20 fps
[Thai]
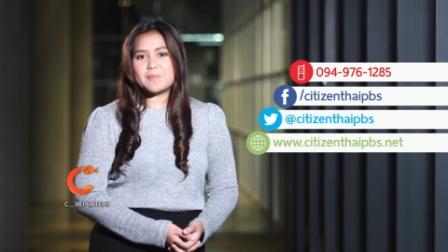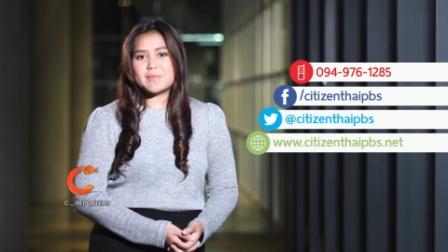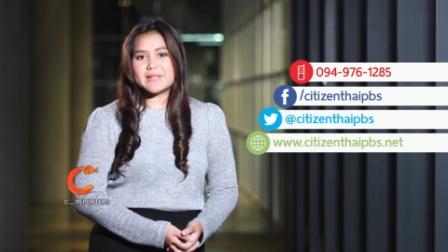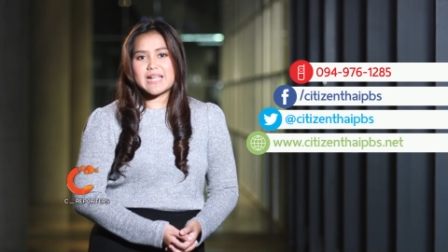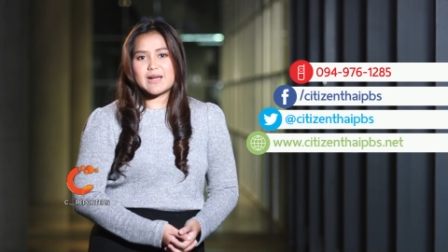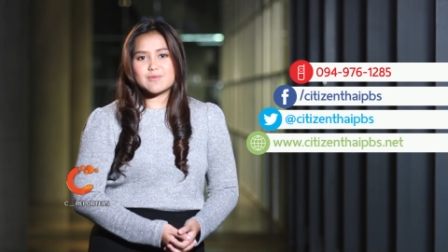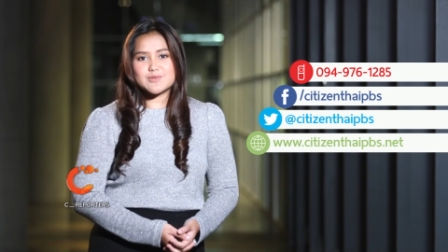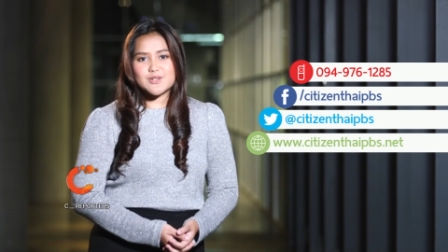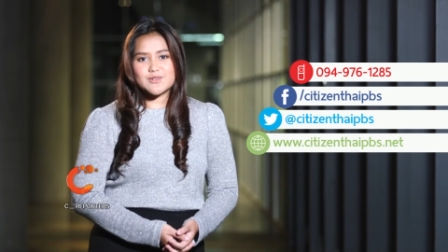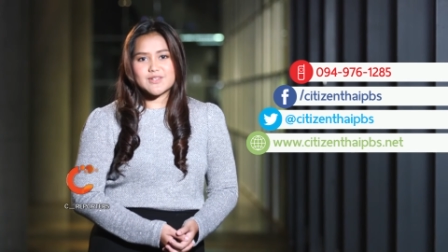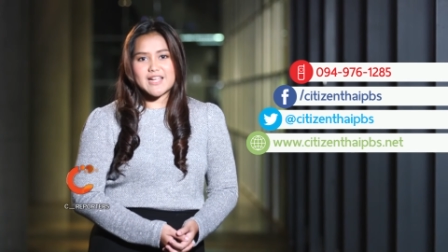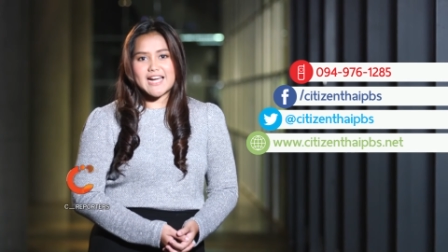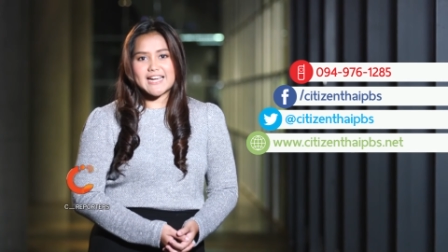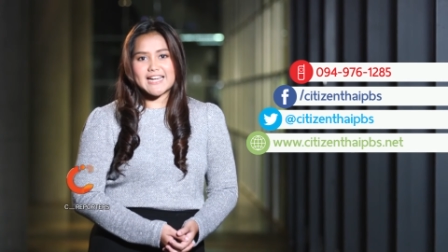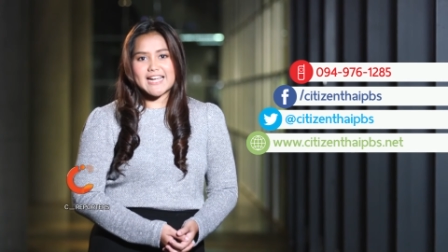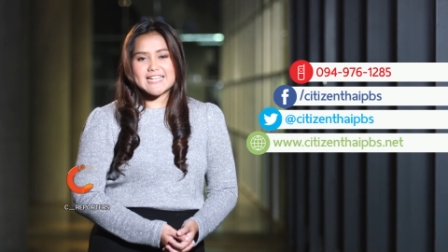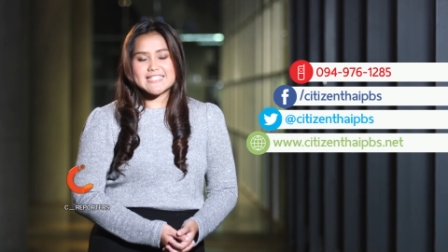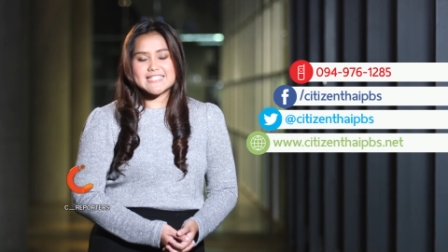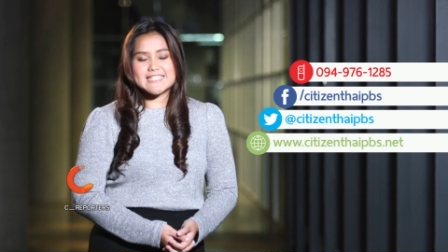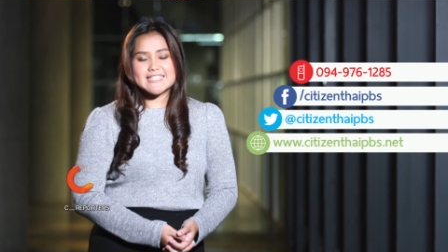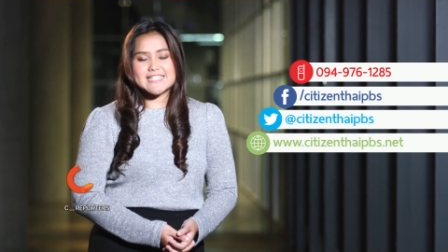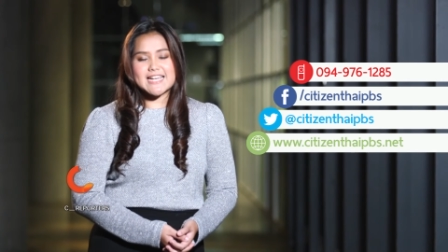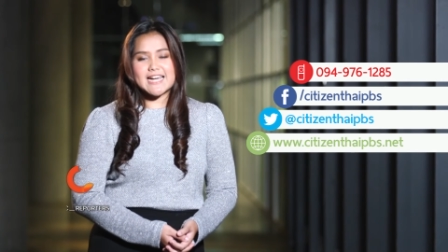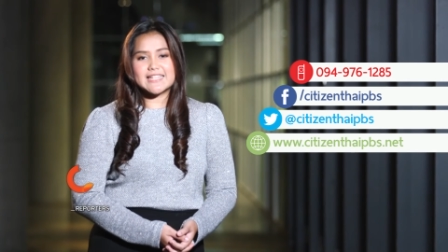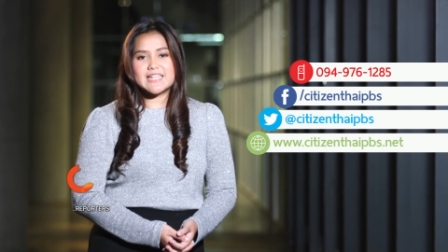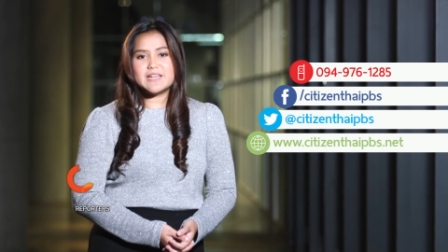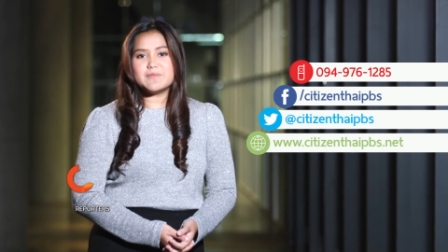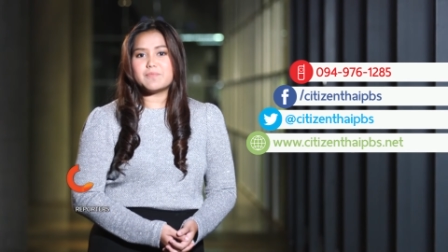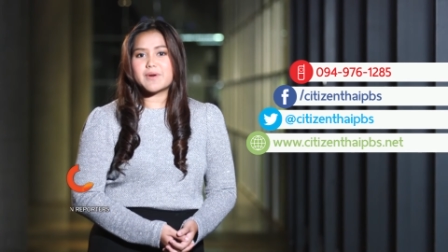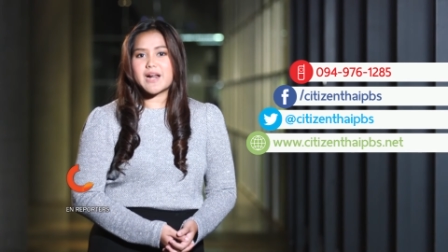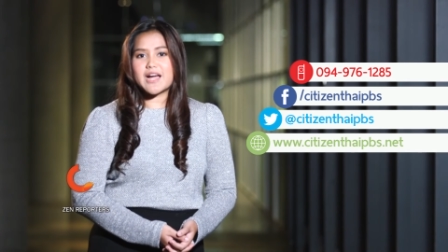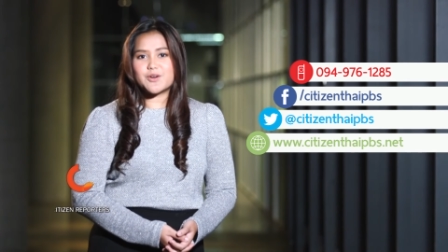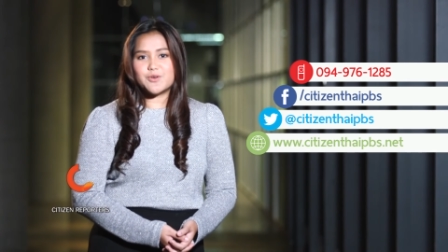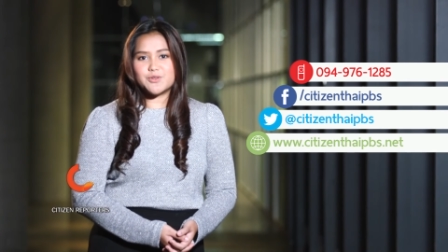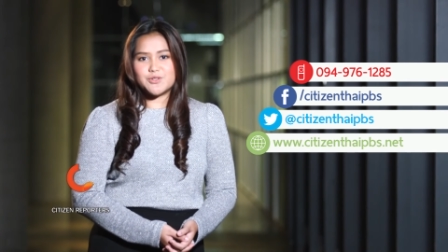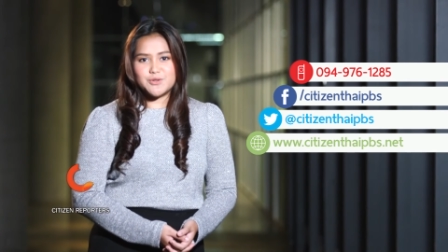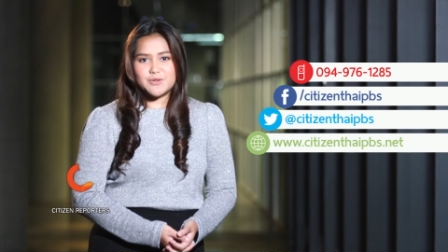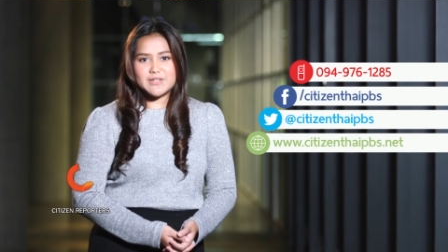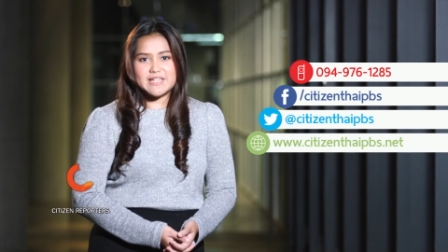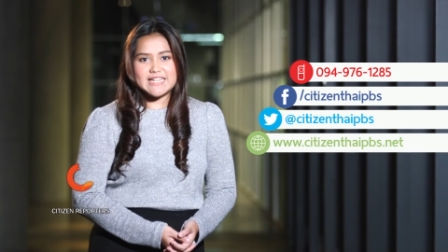มาตามช่องทางการสื่อสารที่ปราก
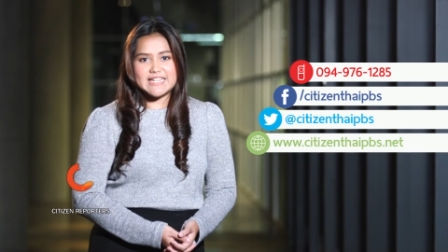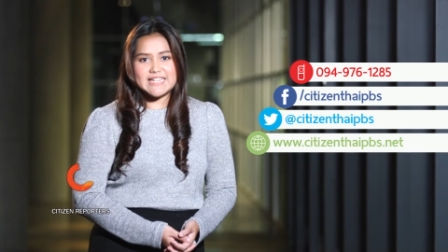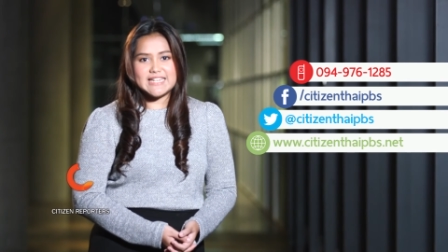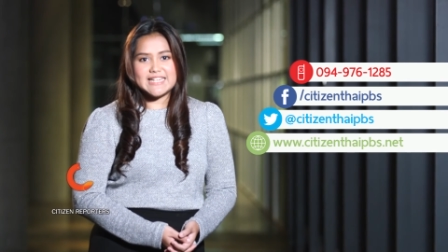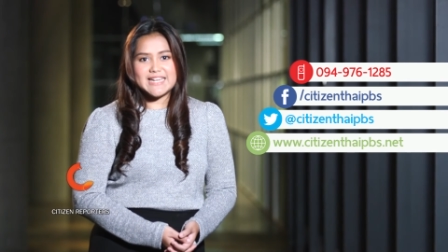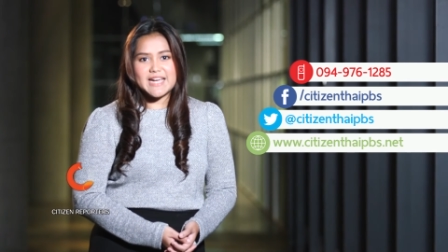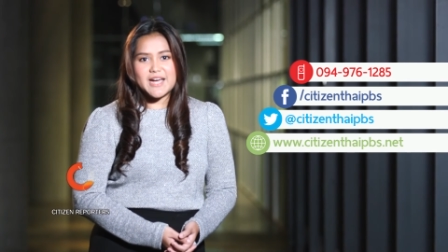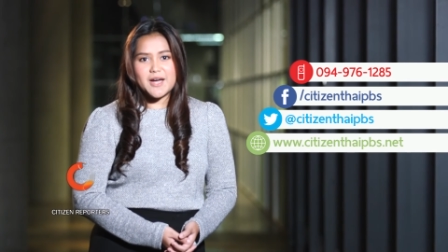ฏอยู่นี้